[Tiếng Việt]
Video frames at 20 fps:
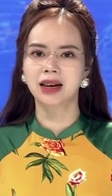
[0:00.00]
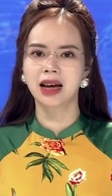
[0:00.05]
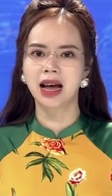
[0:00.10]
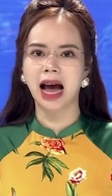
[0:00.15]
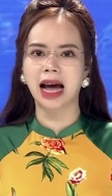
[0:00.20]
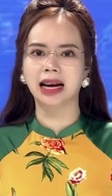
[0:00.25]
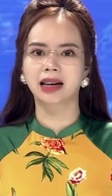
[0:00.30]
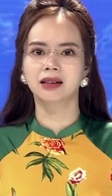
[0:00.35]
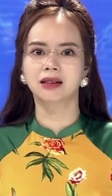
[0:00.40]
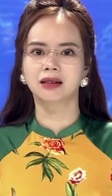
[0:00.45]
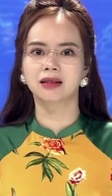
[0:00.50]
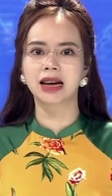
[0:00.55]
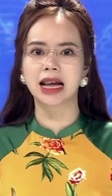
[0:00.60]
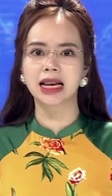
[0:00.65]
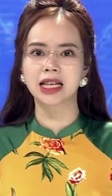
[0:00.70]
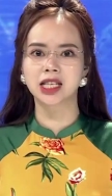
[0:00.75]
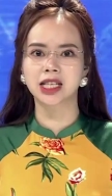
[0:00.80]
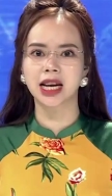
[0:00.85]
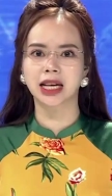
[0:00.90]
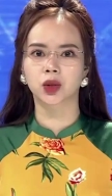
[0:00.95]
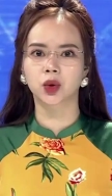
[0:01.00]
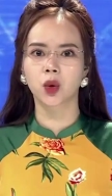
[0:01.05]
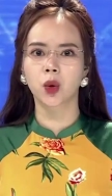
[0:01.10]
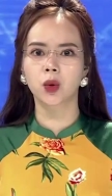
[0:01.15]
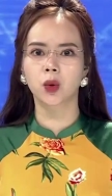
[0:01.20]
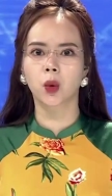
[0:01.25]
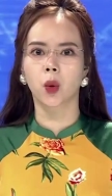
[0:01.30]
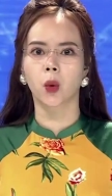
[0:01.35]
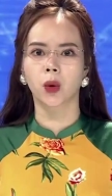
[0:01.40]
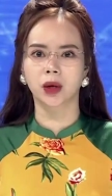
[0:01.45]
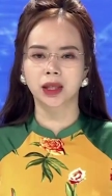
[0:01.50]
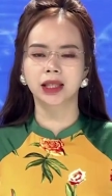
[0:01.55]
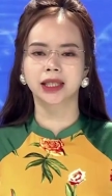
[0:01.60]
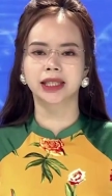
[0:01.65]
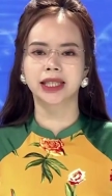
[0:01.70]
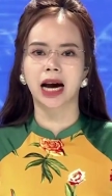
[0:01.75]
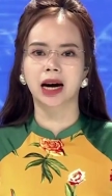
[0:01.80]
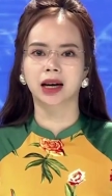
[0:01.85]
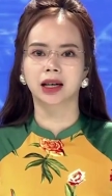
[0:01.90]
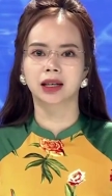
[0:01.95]
ảnh hưởng đến sản xuất của người
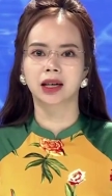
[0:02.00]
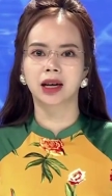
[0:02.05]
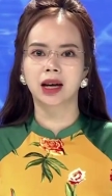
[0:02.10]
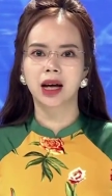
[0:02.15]
dân.